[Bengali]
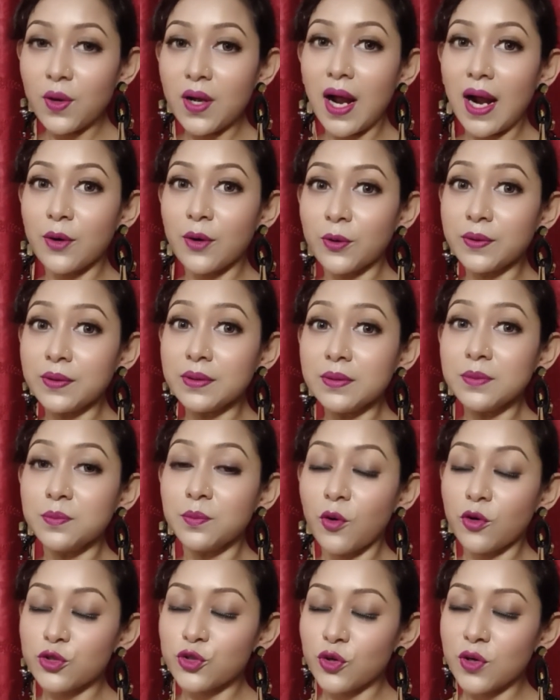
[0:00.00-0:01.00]
কারণ
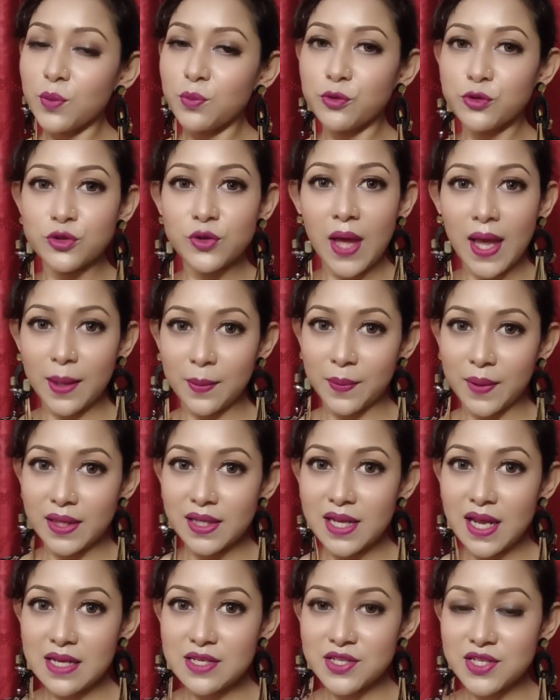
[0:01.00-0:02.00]
বছরে পুজো
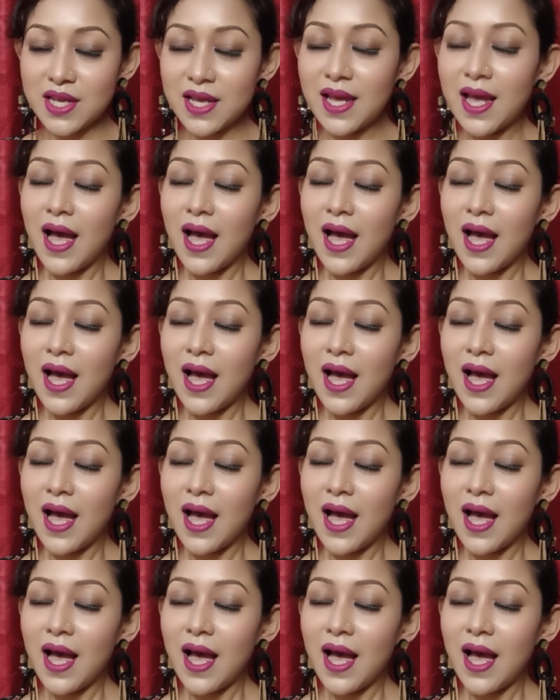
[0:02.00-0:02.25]
একবারই আসে